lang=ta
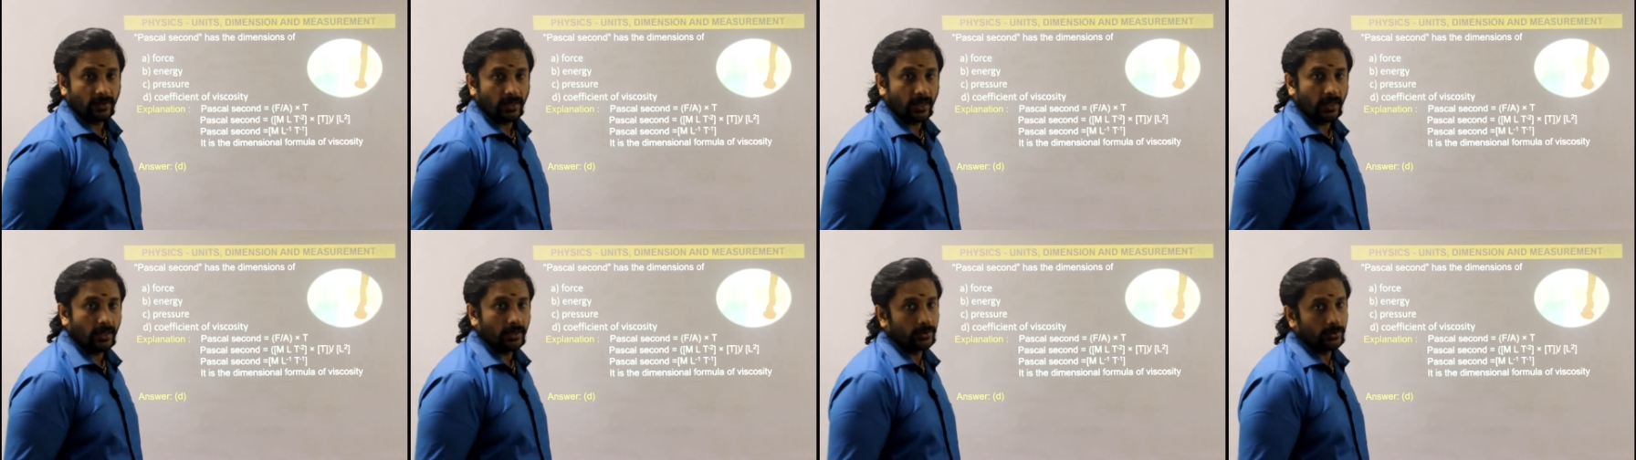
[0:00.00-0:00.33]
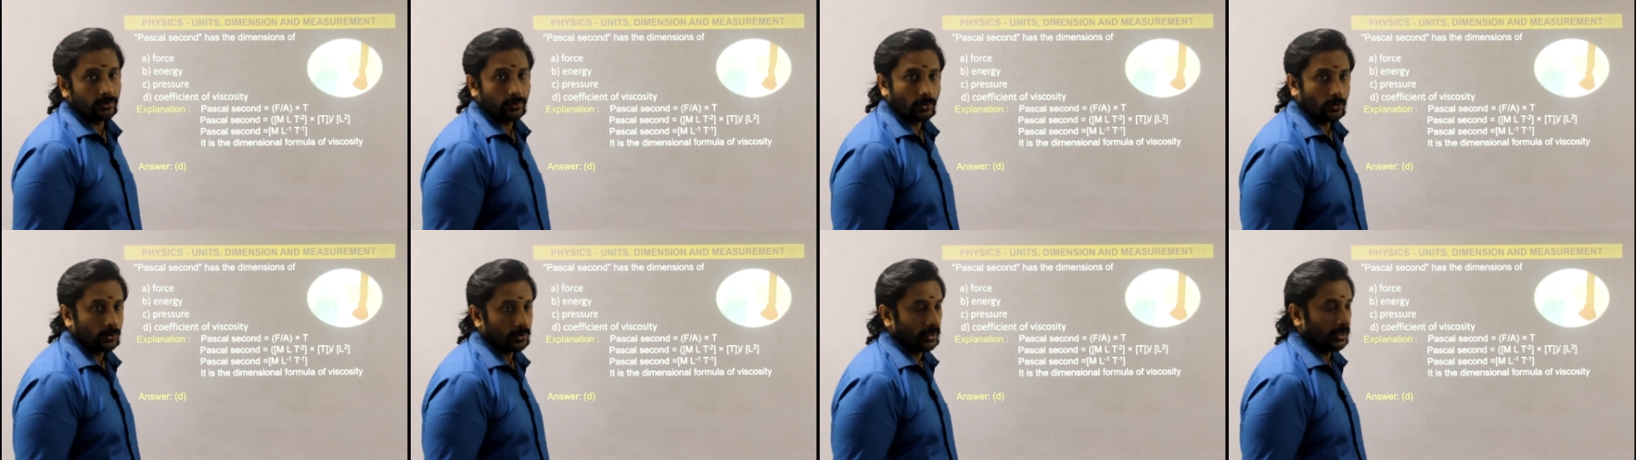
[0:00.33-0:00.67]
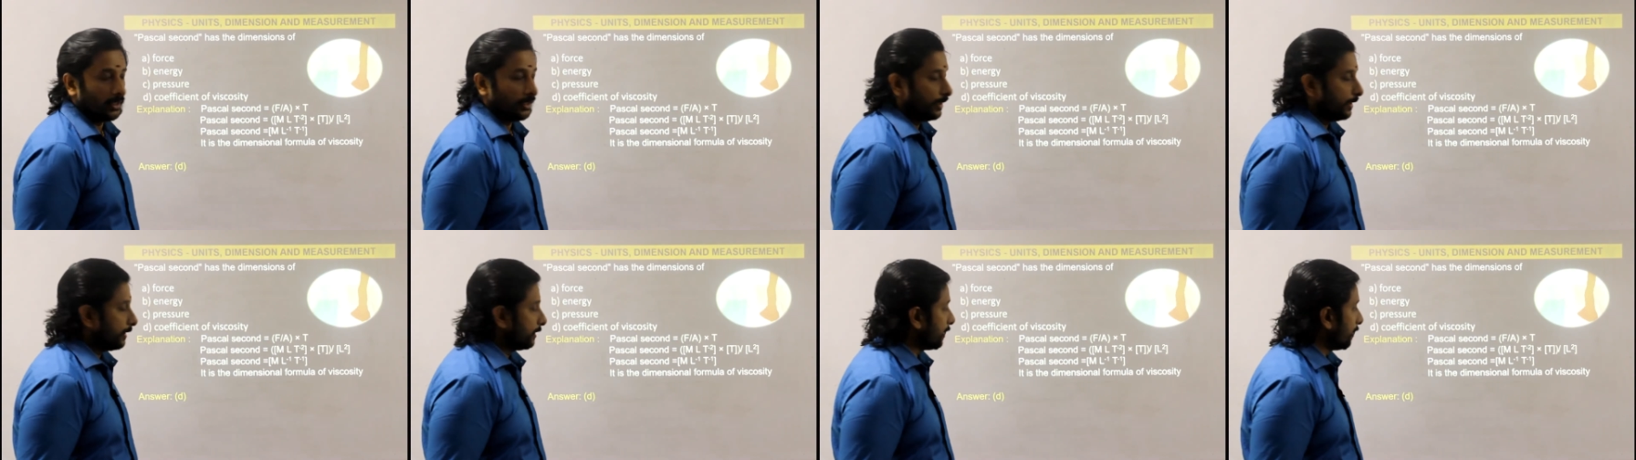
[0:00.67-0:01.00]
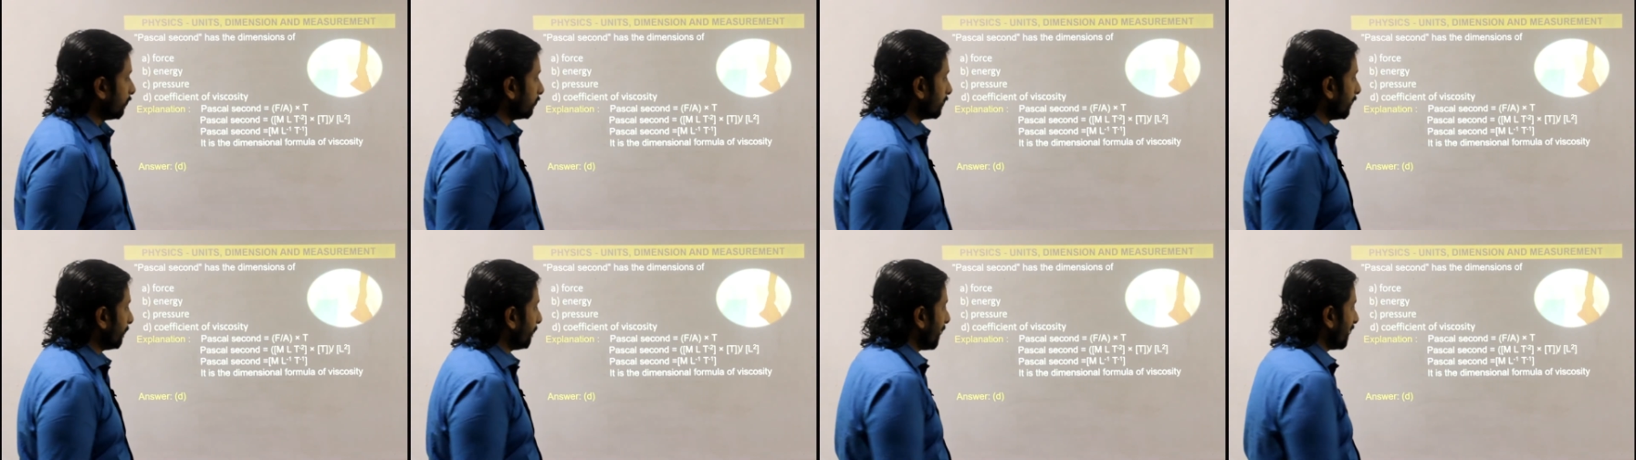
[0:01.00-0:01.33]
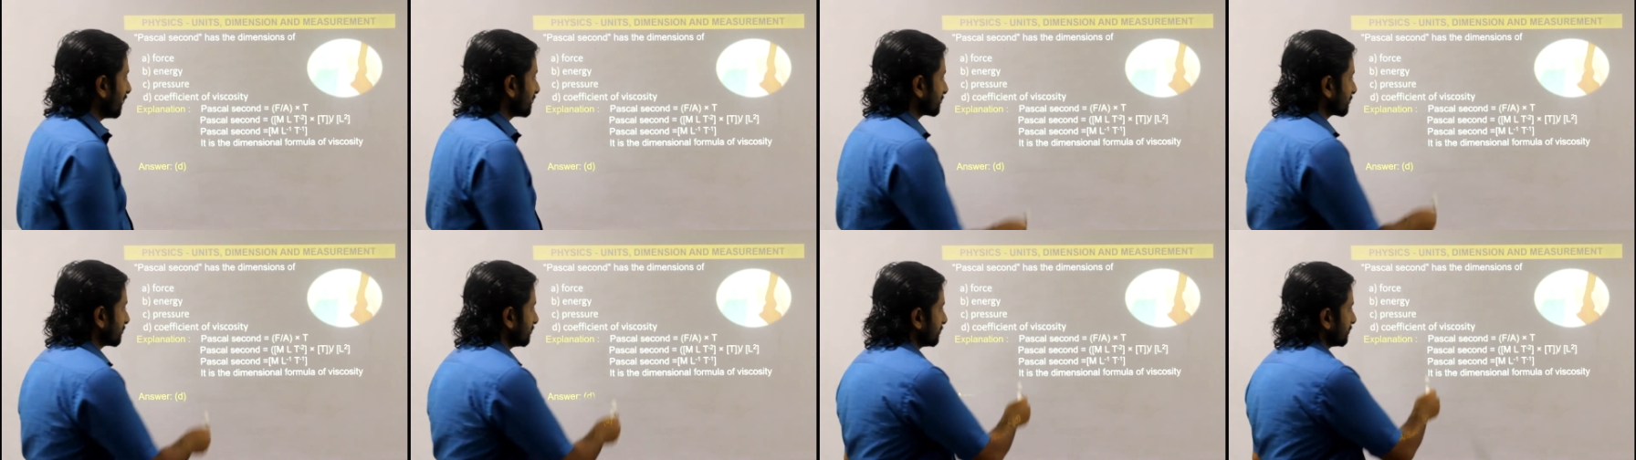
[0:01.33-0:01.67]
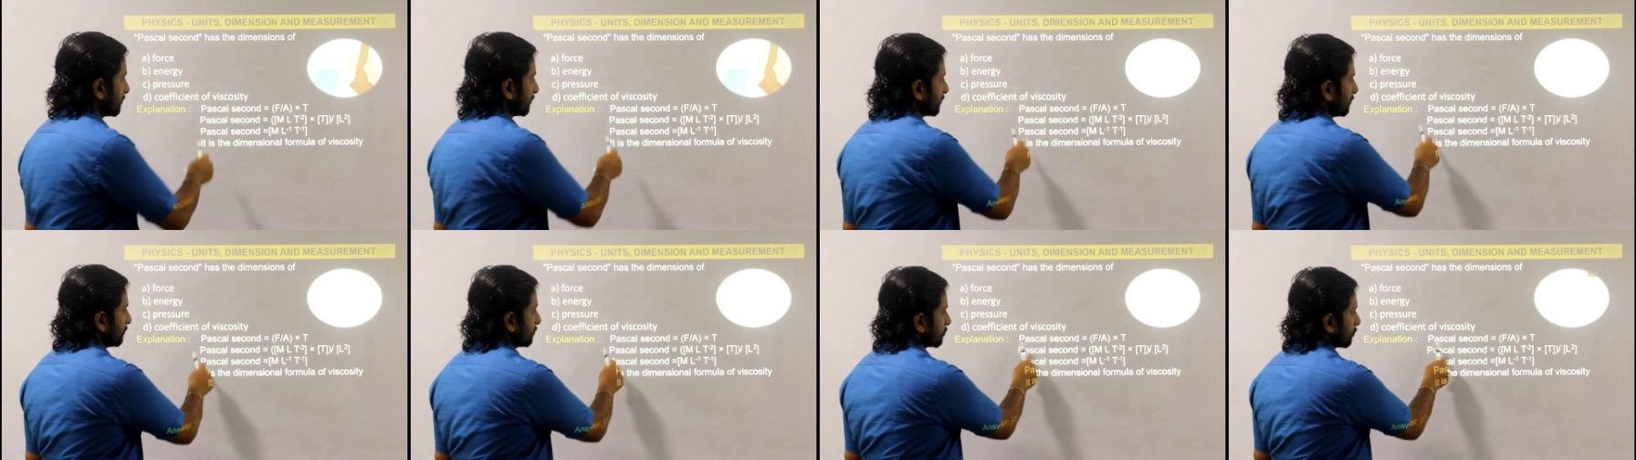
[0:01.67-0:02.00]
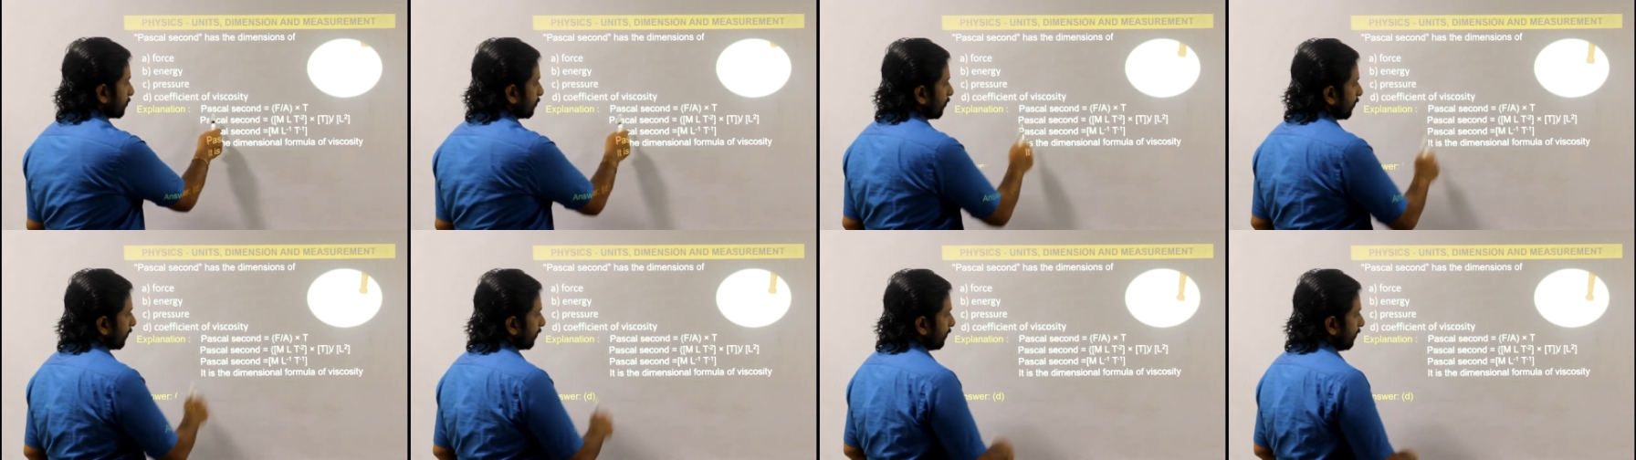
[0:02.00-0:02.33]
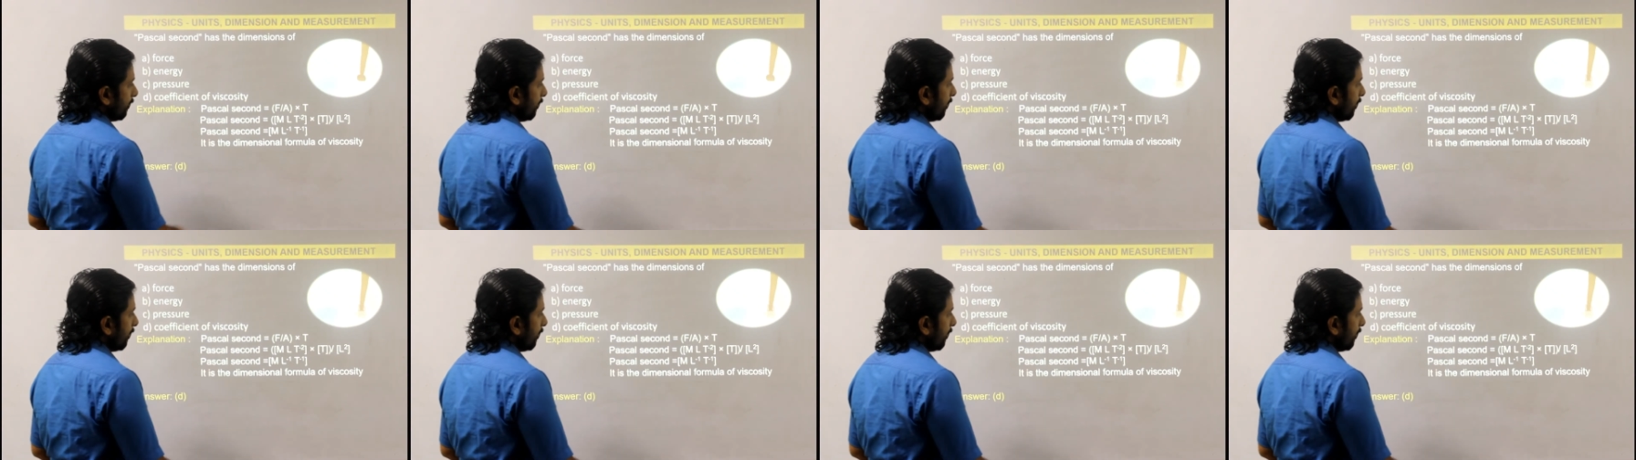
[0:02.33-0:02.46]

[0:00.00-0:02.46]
ஏ இன்டூ டி இதான் வந்து பாஸ்கல் செகண்ட்னு சொல்லுவாங்க